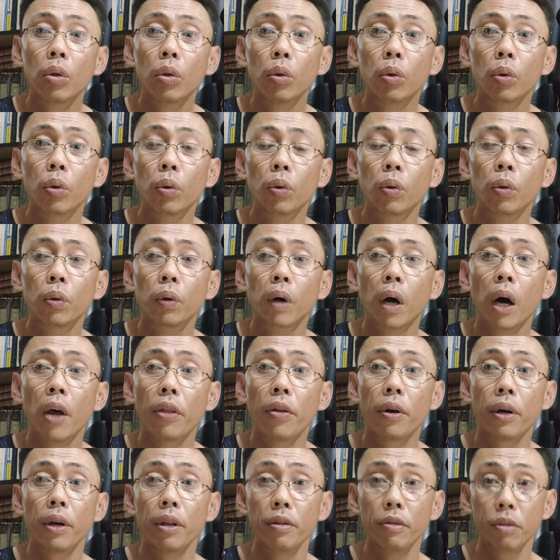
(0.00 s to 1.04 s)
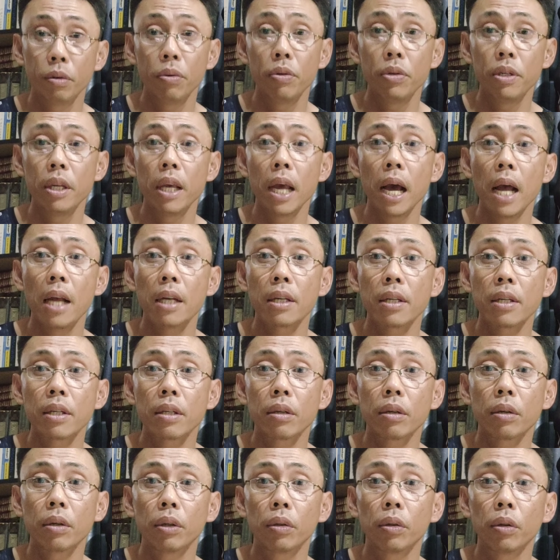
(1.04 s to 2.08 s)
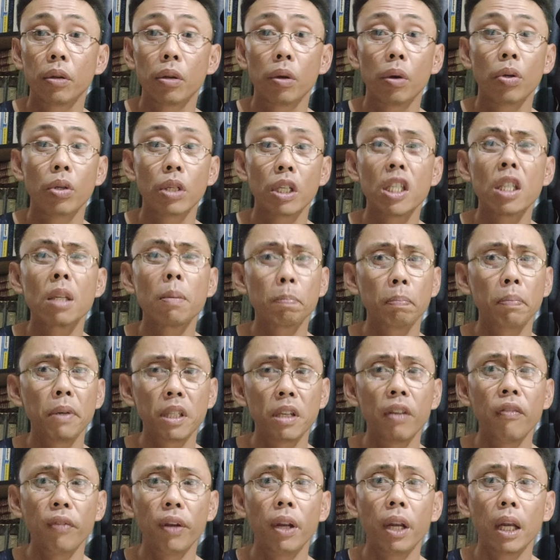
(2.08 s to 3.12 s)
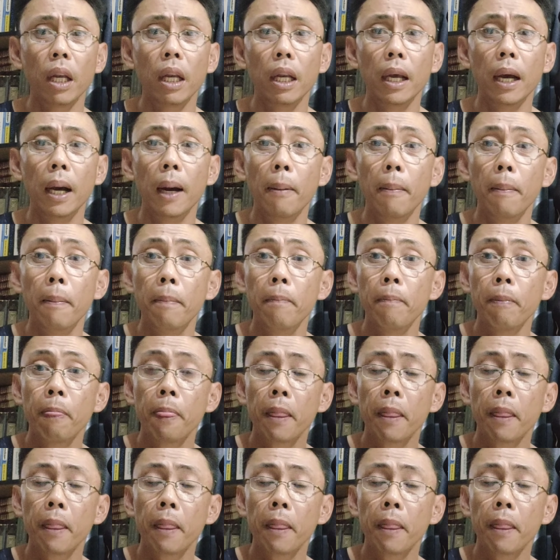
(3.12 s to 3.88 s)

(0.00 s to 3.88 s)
to other enthusiasts or to those specifically uh,